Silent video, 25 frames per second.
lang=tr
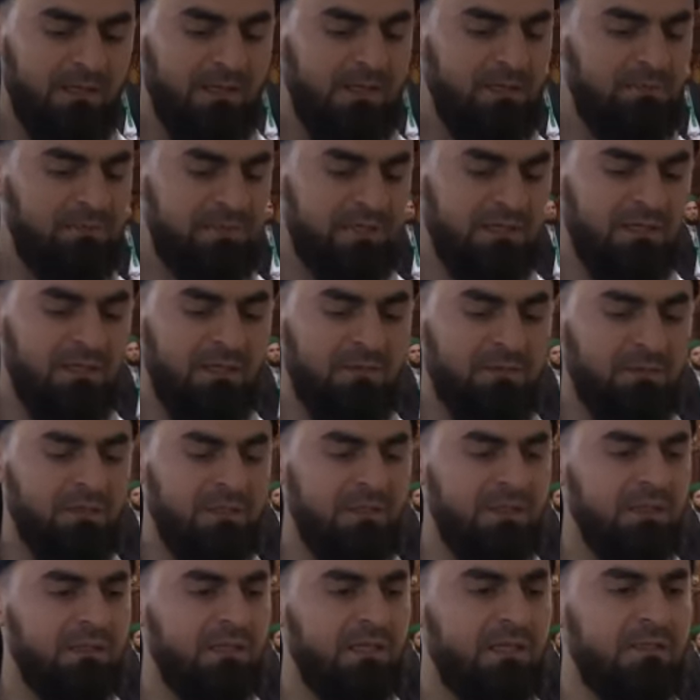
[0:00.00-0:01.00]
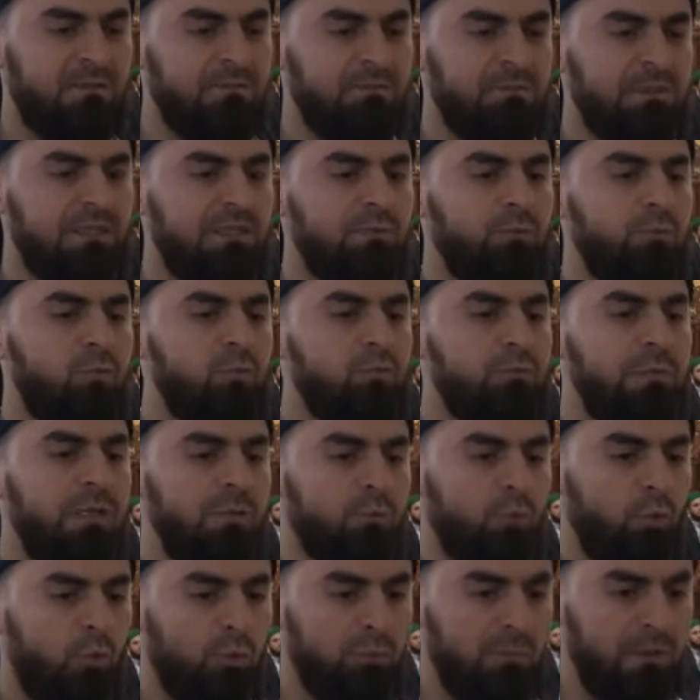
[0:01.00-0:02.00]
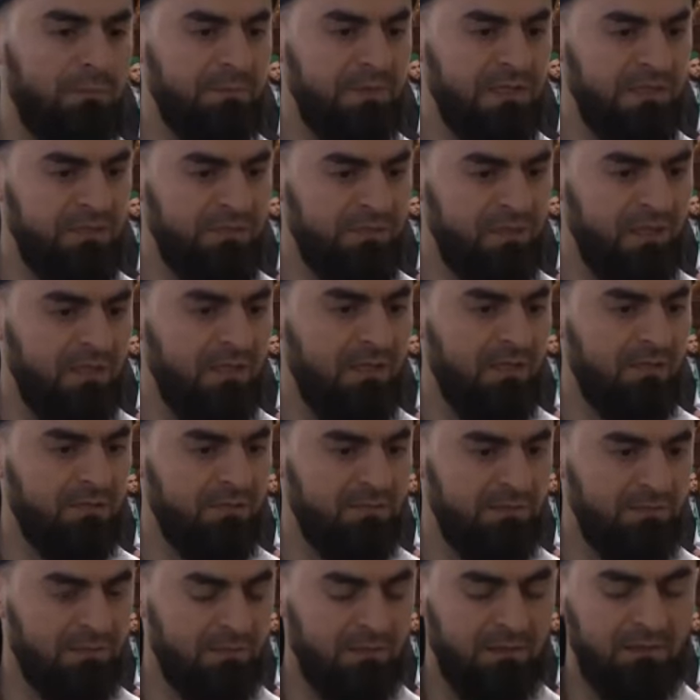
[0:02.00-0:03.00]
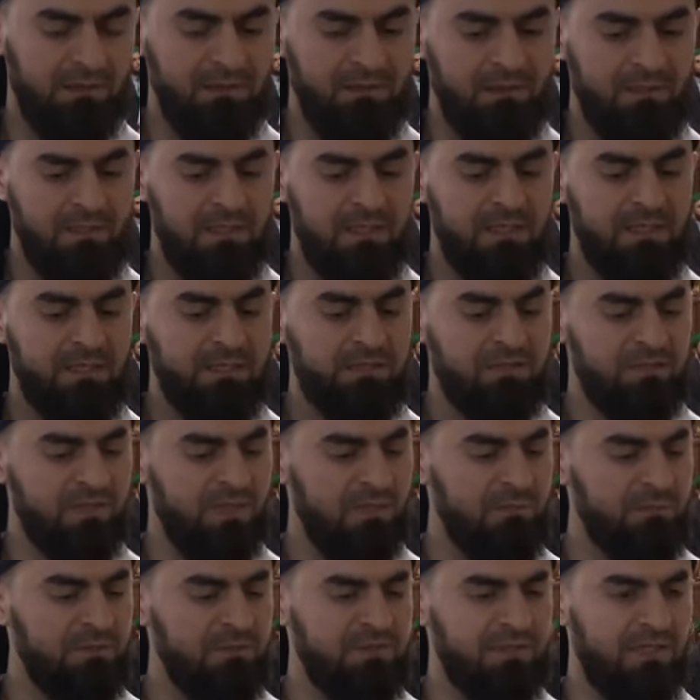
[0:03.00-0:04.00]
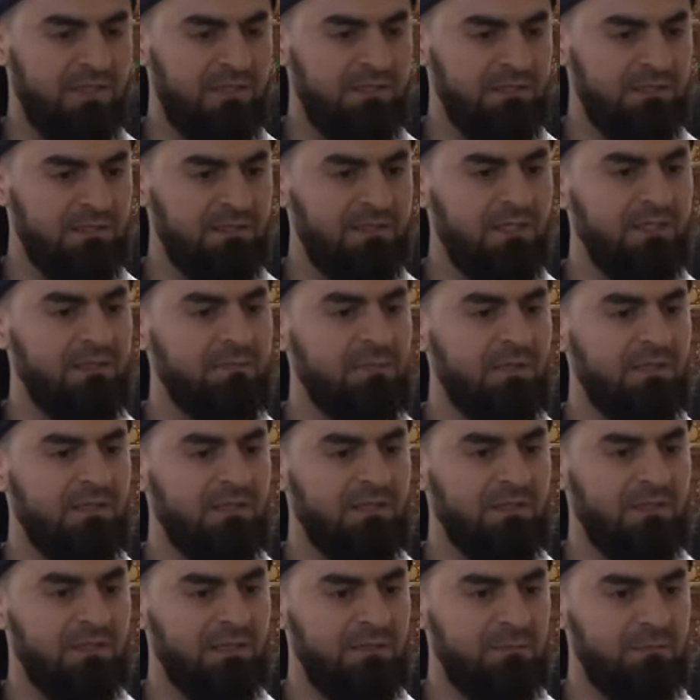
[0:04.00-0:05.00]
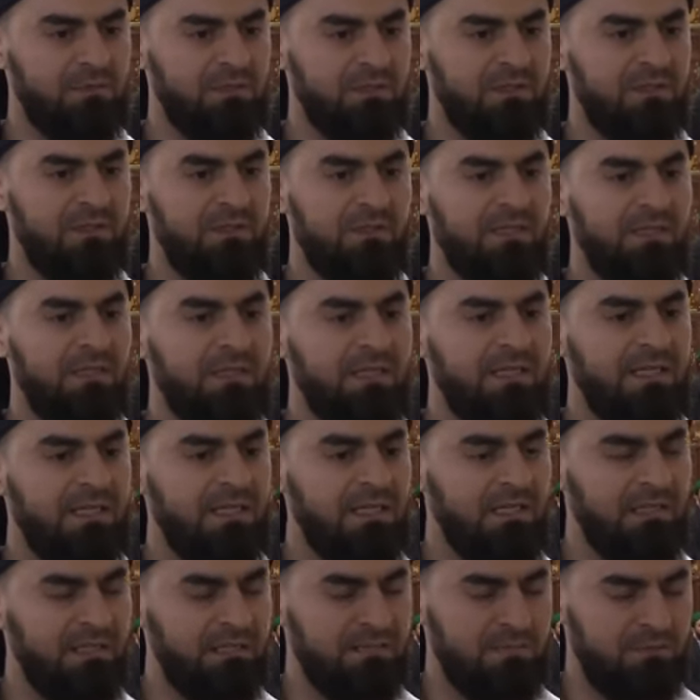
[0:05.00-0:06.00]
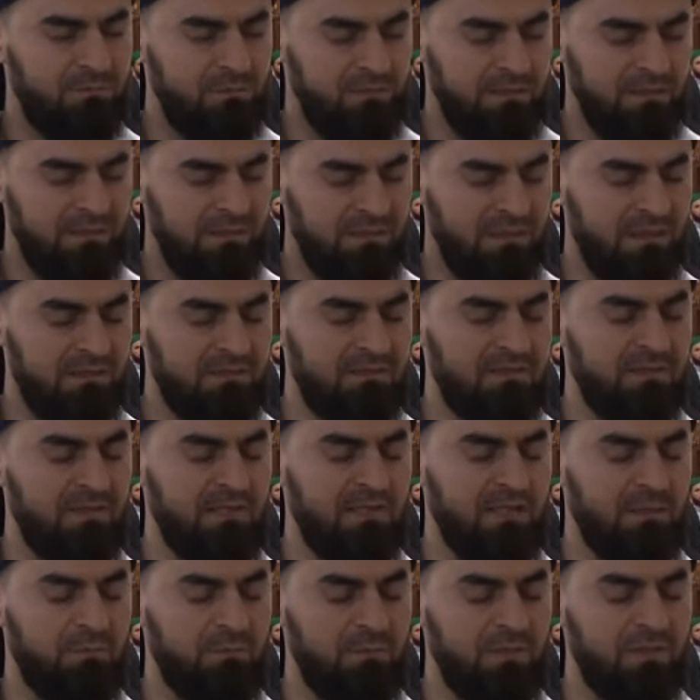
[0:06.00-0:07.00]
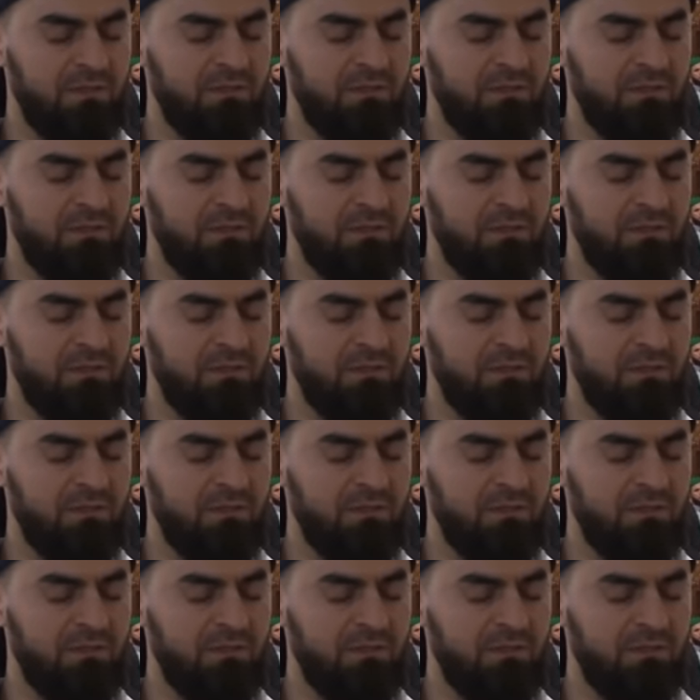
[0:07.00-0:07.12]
hepsiyle birlikte bir ümmet olma bilinci altında cami içerisinde ibadetlerimizi ihlas, ihlas ile yapmaya